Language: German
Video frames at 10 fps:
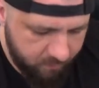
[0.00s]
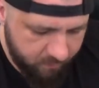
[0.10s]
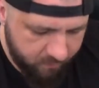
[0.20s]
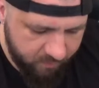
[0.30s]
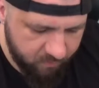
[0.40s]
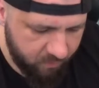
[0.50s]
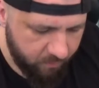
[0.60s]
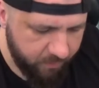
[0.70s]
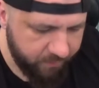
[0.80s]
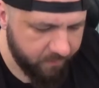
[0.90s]
die Zeichnung am
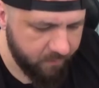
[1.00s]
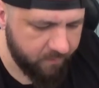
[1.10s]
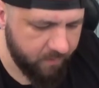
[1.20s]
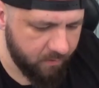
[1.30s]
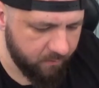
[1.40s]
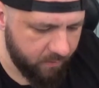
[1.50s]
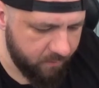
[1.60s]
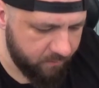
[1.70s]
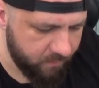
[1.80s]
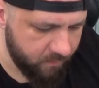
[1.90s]
besten gefallen, weil
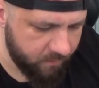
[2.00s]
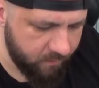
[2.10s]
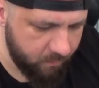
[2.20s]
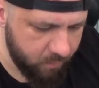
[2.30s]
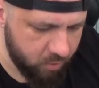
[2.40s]
ich finde das ziemlich